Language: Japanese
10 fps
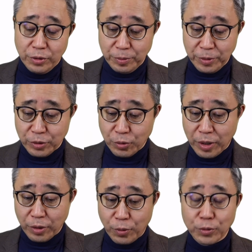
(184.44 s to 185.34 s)
という意味と
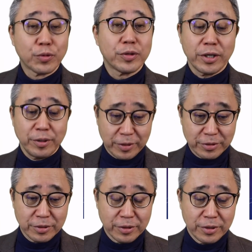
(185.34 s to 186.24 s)
は異なりま
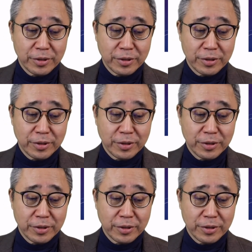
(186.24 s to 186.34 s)
す。